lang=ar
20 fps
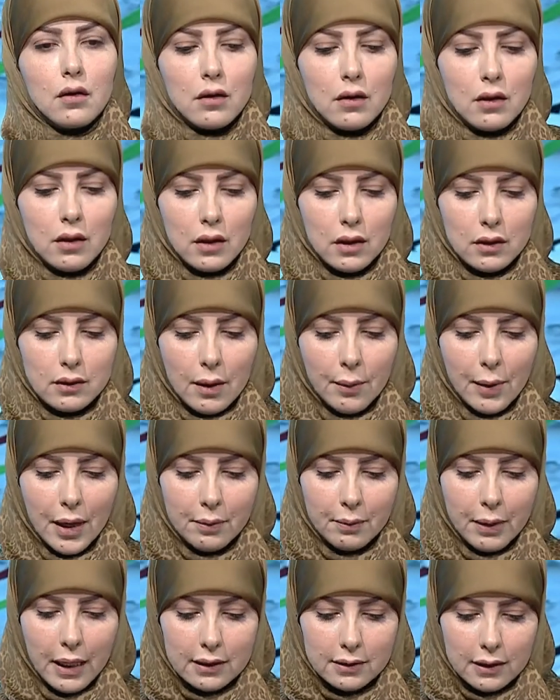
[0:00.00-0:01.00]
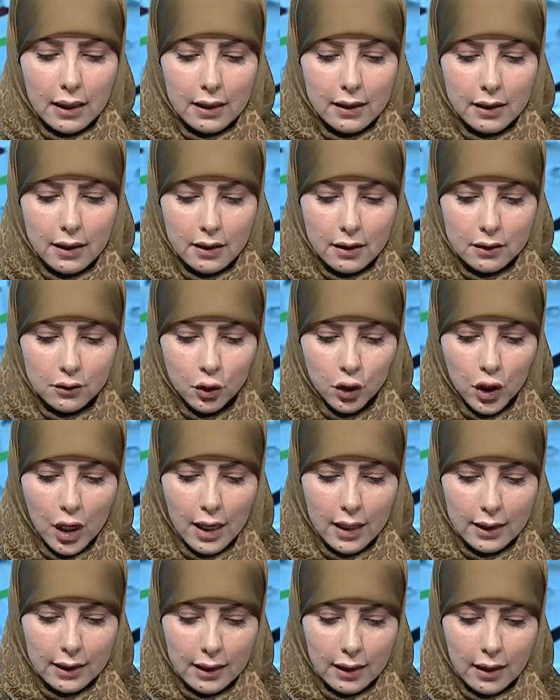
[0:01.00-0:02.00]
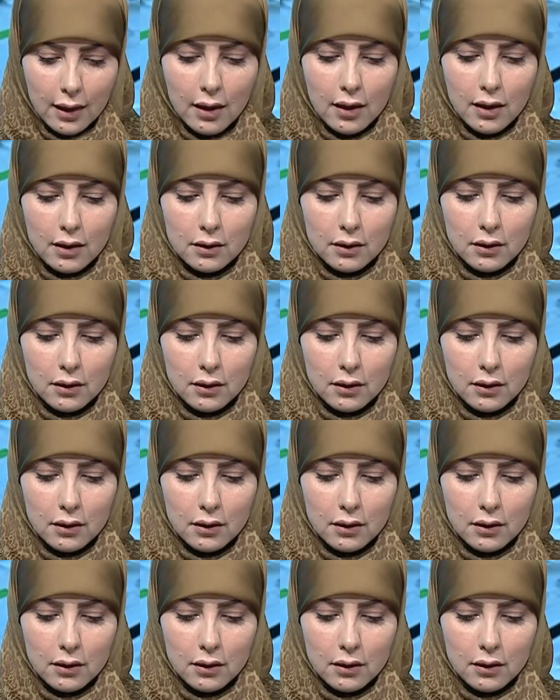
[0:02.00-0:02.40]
آه، طبعا بعد قليل ان شاء الله